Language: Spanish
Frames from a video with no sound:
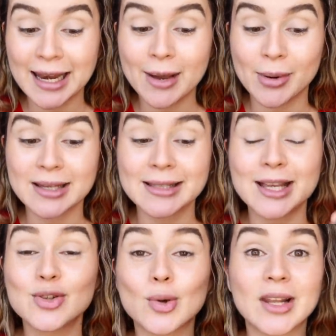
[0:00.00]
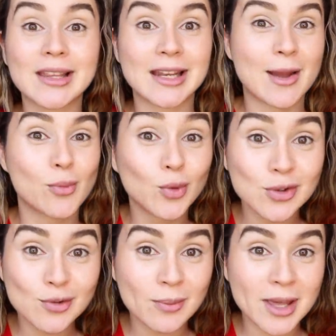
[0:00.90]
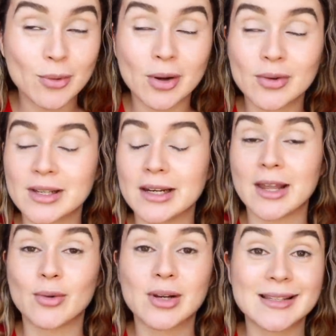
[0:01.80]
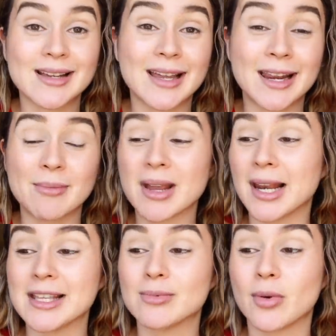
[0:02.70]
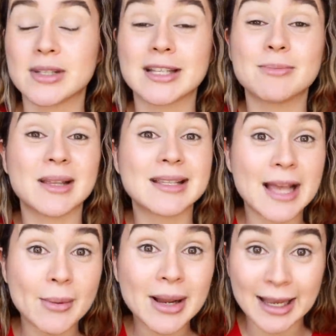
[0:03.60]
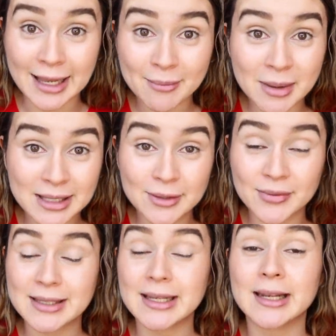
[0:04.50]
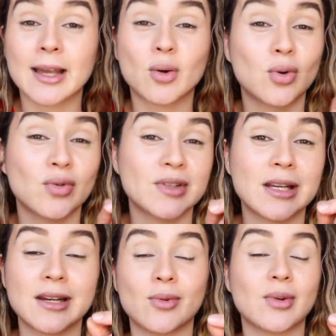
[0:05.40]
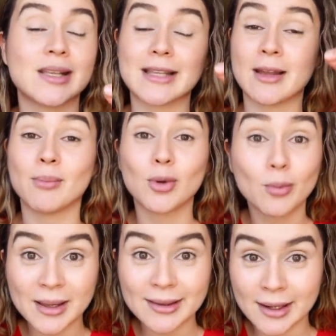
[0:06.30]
La verdad es que yo le tenía mucho miedo a los delineadores en crema y a las brochas. Pensaba que era más difícil que con los delineadores en plumín